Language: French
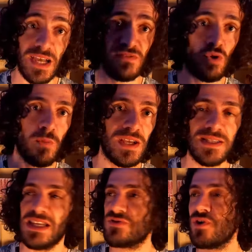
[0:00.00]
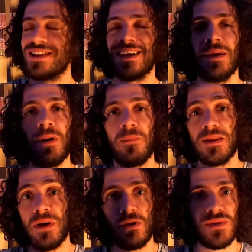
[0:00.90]
ils arrivent sur place et ils se font attaquer par
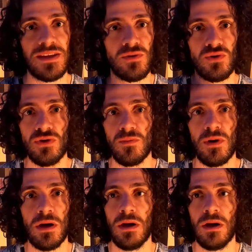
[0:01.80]
plein de marionnettes autonomes.